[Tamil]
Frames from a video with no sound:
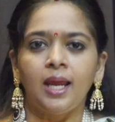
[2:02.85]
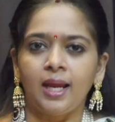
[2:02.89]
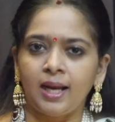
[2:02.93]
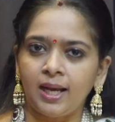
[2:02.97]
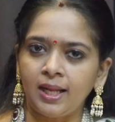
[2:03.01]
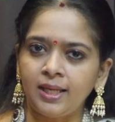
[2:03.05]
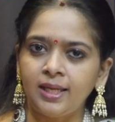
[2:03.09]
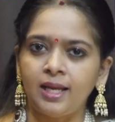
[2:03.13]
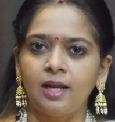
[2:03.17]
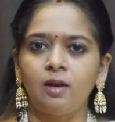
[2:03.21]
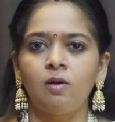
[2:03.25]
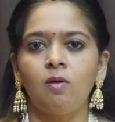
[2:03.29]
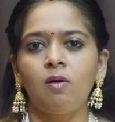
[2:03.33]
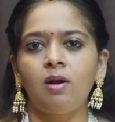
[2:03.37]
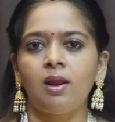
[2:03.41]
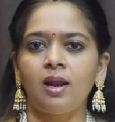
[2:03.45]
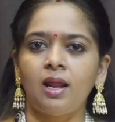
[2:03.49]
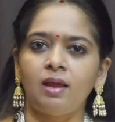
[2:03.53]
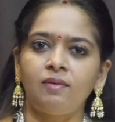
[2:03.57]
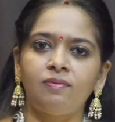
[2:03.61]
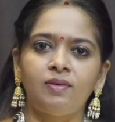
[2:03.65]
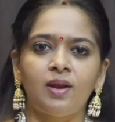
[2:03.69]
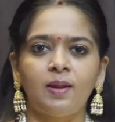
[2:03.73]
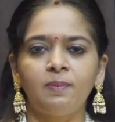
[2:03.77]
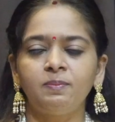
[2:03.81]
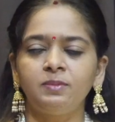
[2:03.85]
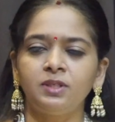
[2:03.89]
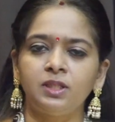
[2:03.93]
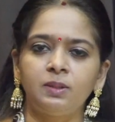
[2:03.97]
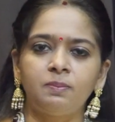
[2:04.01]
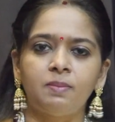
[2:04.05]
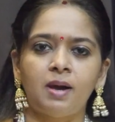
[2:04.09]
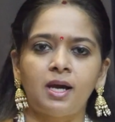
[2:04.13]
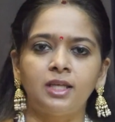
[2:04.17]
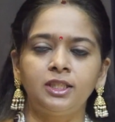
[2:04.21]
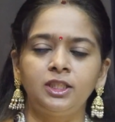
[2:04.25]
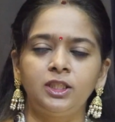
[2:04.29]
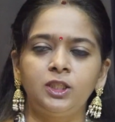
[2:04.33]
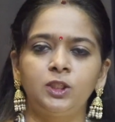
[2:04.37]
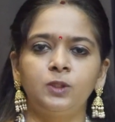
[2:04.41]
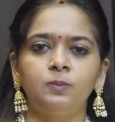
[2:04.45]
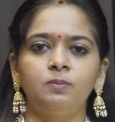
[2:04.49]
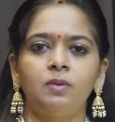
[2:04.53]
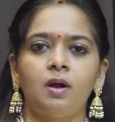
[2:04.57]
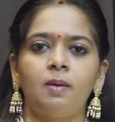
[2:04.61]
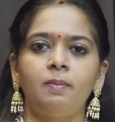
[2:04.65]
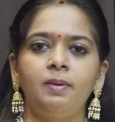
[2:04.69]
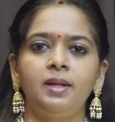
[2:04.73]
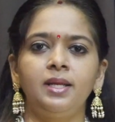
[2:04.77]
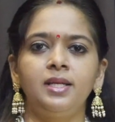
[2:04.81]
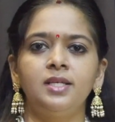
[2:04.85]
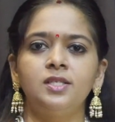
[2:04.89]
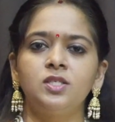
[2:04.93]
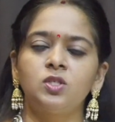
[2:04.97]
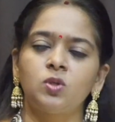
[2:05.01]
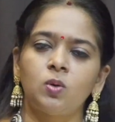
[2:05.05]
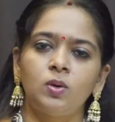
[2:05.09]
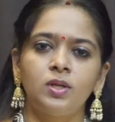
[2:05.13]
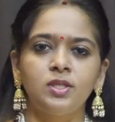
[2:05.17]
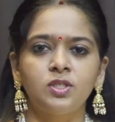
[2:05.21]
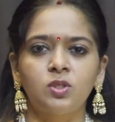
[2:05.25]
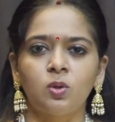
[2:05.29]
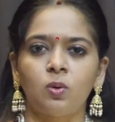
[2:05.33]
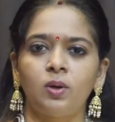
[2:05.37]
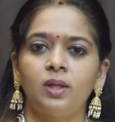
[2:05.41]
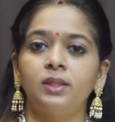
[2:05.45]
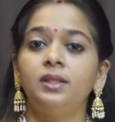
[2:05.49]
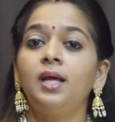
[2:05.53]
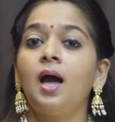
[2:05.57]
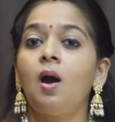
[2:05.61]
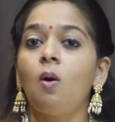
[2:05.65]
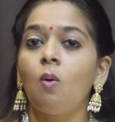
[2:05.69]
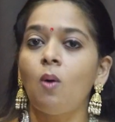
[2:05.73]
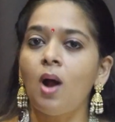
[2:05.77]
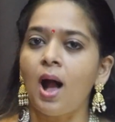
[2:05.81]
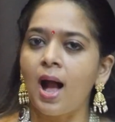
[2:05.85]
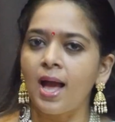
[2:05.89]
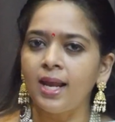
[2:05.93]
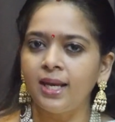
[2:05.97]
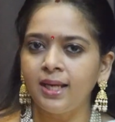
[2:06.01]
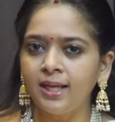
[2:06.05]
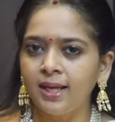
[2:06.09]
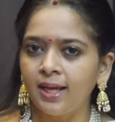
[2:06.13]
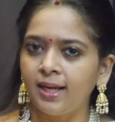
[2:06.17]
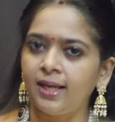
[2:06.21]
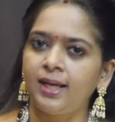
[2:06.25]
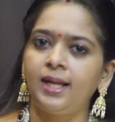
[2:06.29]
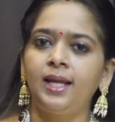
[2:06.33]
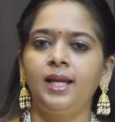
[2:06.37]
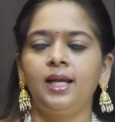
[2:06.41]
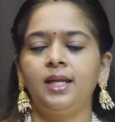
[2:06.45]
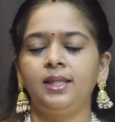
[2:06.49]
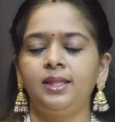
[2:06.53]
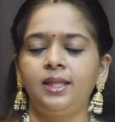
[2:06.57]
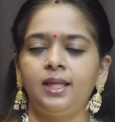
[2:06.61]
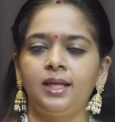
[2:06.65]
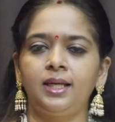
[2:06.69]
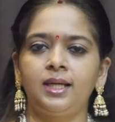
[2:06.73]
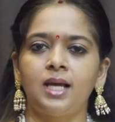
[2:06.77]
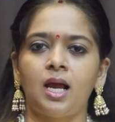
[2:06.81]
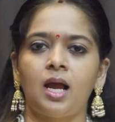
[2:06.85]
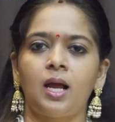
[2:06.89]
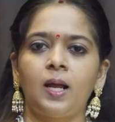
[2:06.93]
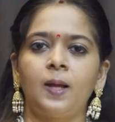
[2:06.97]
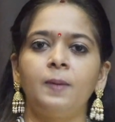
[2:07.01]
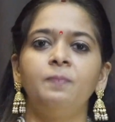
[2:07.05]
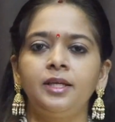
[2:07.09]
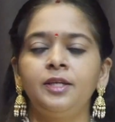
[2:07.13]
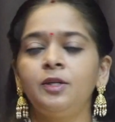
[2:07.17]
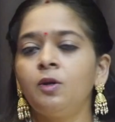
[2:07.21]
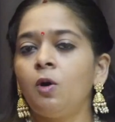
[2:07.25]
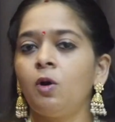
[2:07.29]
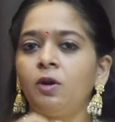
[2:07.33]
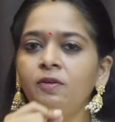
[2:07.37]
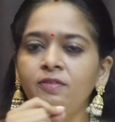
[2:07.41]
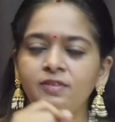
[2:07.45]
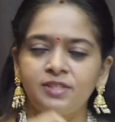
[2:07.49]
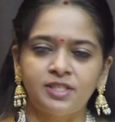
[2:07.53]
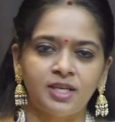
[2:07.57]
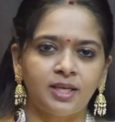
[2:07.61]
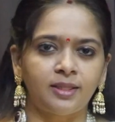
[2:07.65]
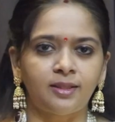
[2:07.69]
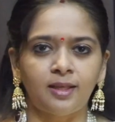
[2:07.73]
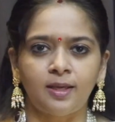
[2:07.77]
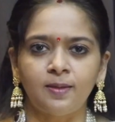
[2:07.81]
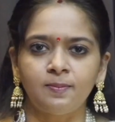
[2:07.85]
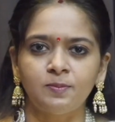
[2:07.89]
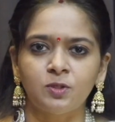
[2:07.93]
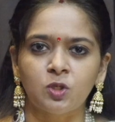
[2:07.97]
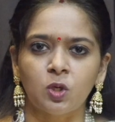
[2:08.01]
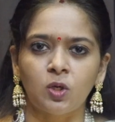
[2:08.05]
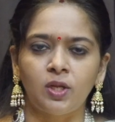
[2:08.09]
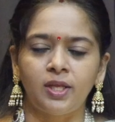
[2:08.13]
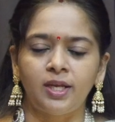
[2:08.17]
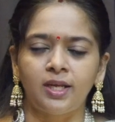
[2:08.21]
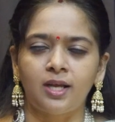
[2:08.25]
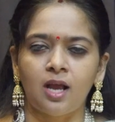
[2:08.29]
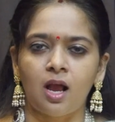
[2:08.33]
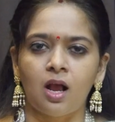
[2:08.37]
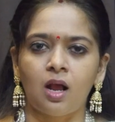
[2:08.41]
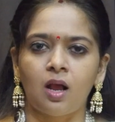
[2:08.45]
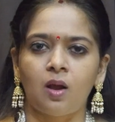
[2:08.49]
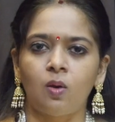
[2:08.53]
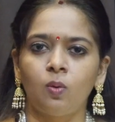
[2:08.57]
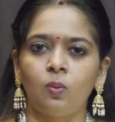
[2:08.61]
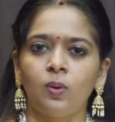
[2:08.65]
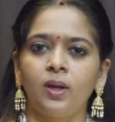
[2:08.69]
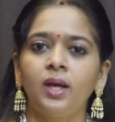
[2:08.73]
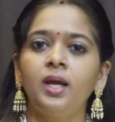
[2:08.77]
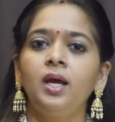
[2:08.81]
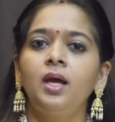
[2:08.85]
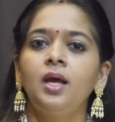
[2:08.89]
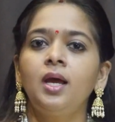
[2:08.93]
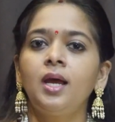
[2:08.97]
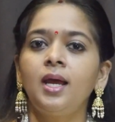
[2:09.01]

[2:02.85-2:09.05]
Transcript: ஏன்னா என்னோட லைஃப்லையும் இது பாதிக்கும் அப்படின்னு சொல்லி சொன்னதை அவங்க அறிக்கையில் எழுதியிருக்காங்க இன்னொரு விஷயத்தையும் சொல்லியிருக்காங்க அவங்க